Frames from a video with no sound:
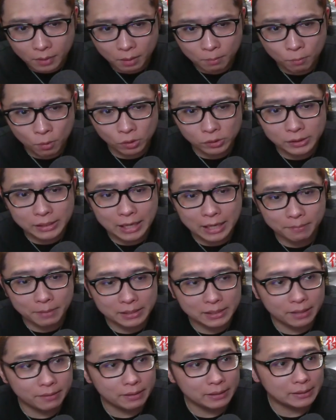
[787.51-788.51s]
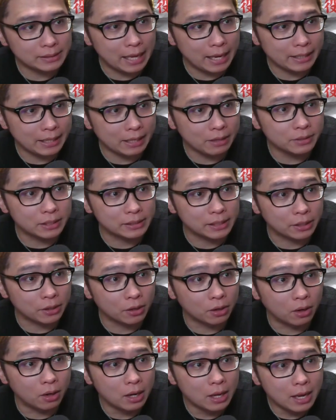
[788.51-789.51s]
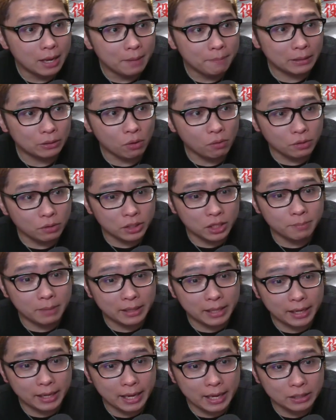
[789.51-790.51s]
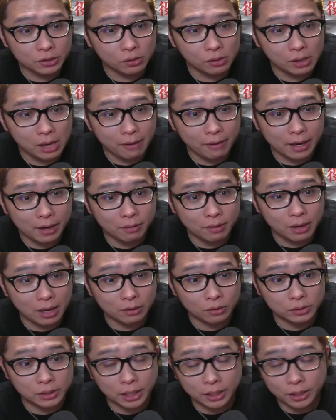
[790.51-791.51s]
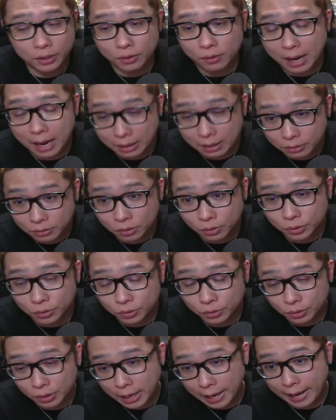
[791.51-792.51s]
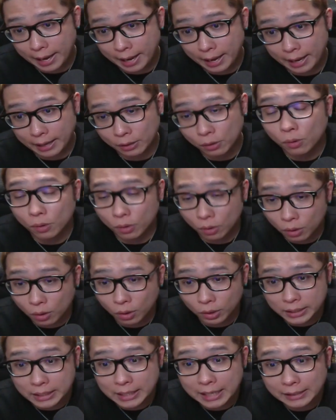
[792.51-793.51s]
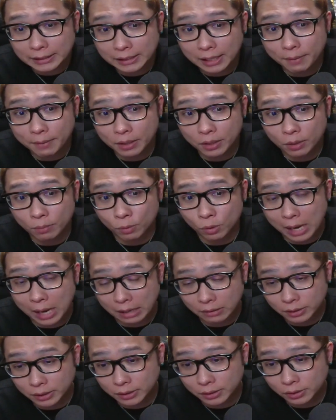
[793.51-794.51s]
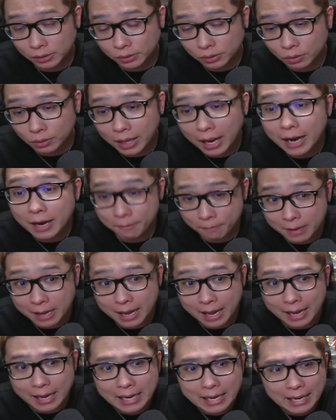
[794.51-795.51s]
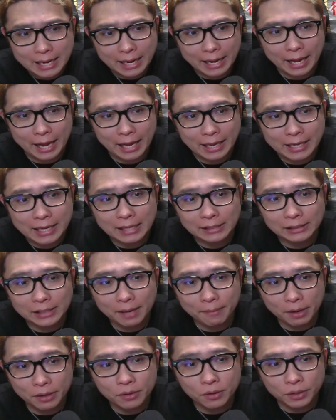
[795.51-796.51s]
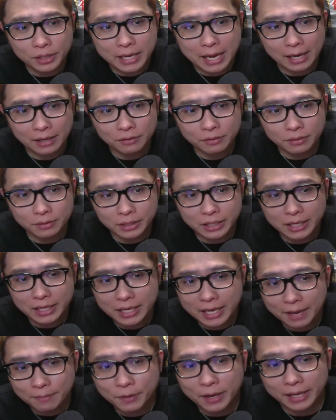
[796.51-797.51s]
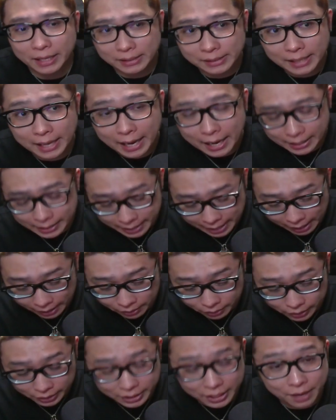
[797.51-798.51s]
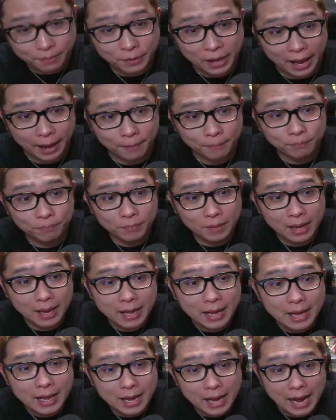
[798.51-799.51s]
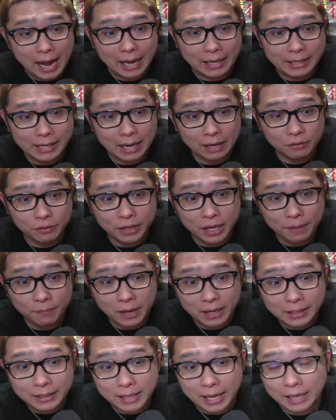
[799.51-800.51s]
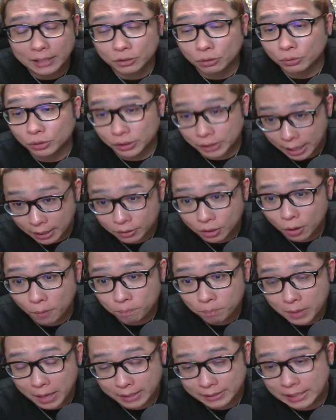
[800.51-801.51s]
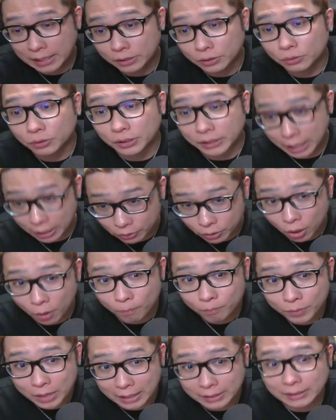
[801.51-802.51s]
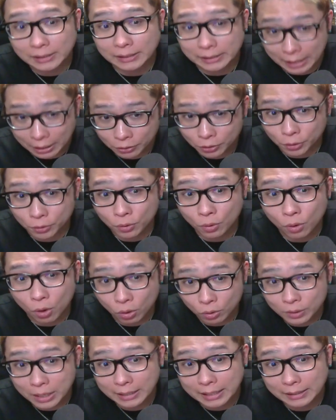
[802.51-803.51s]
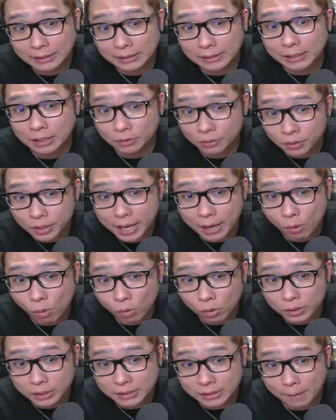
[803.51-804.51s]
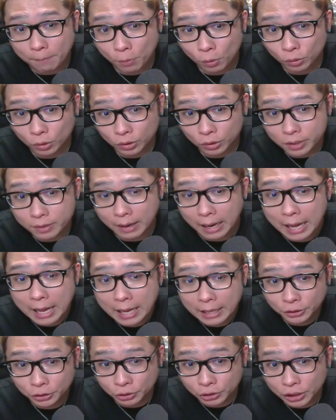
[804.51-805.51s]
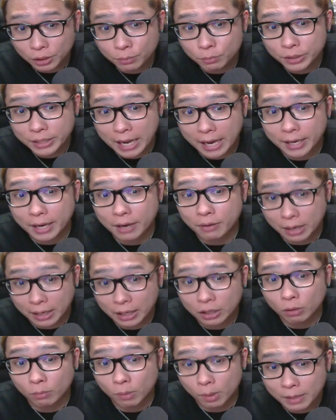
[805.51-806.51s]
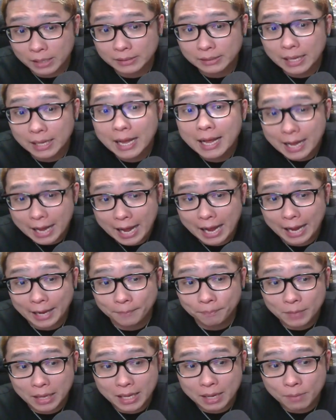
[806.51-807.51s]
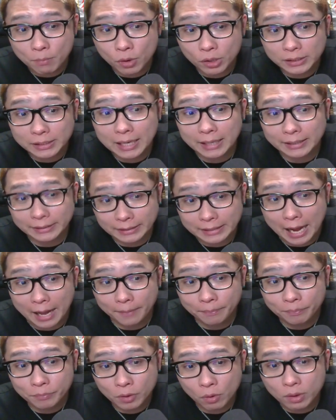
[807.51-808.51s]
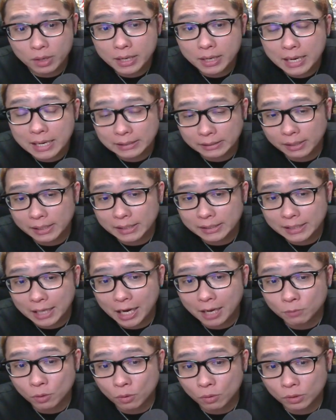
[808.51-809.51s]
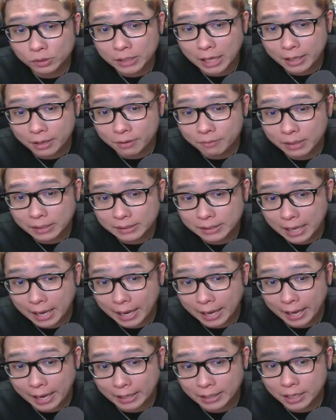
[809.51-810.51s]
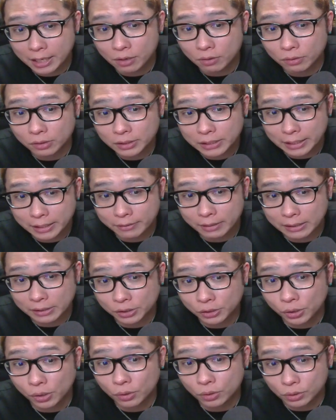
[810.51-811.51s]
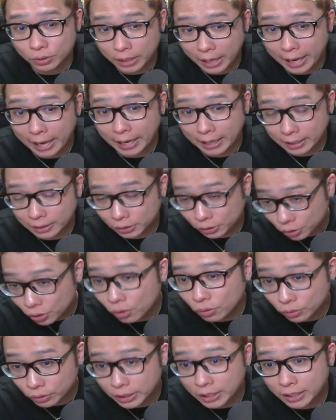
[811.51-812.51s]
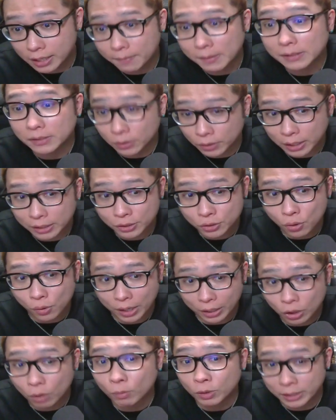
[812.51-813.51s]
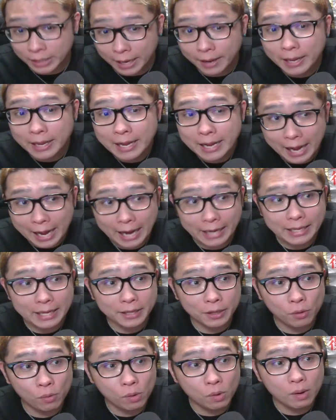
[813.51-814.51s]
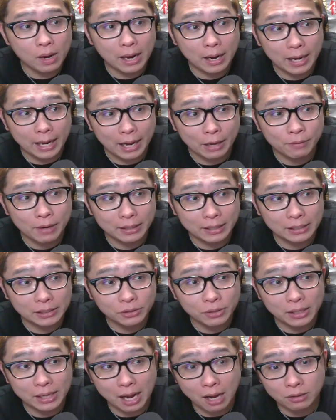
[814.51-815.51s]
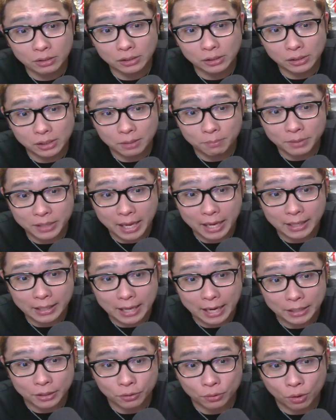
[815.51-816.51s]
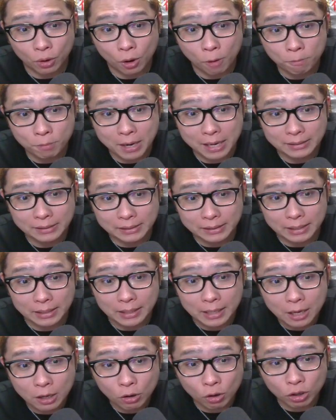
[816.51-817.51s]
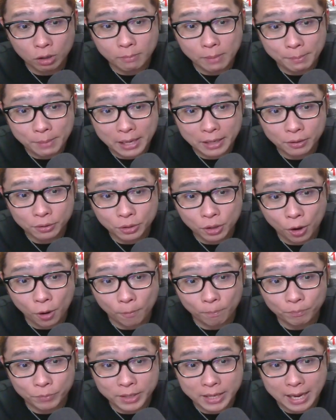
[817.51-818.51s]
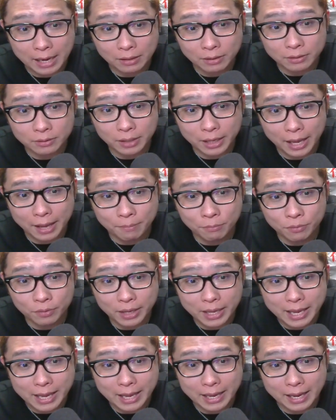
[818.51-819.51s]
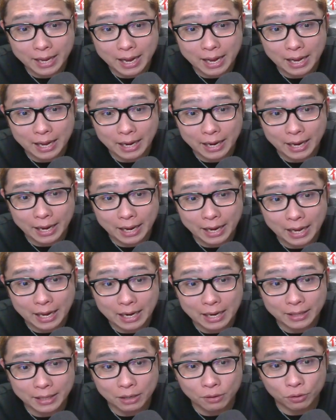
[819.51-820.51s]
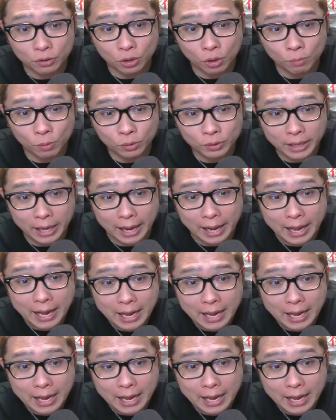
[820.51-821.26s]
もうすでに目線は伝えてるんですけど、まあ、特に今ね、現状買われる可能性っていうのがあるという、えー、ところを、冷やしレベルでも確認するのであれば、えー、冷やしレベルの 200EMA ですね。200EMA。200家目に抵触していると、えー、接触していると、タッチしているというところ、裏タッチしているので、ここでサポートっていうのは十二分にあり得るかなと思います。はい。ただもう一段下、これに関してはイーサリアム、このチャンネルは、えー、黄色のチャンネルは強く、えー、強く効いてますので、上下ともにね。はい。なんで、ここは、えー、裏チは確実に見ていきたいというところ。プラス、このままいくと 200MA が、えー、絡んでくると思うんで、